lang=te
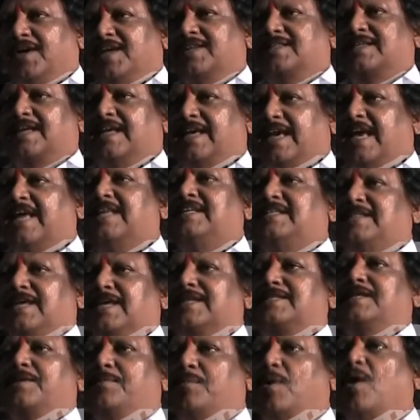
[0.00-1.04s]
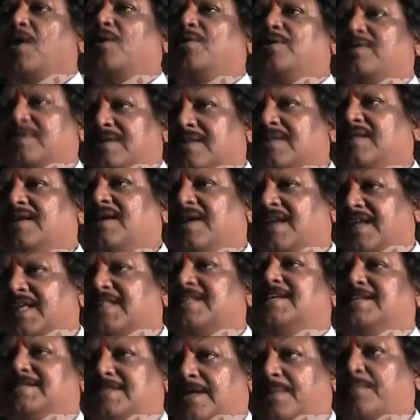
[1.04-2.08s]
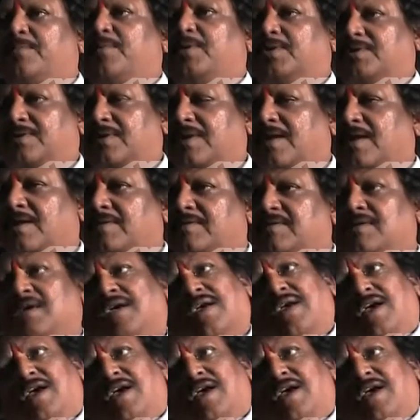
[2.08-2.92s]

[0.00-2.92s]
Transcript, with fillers: అసలు ఏం చేస్తే బాగుంటుంది అనేది నేను చెప్పబోతున్నాను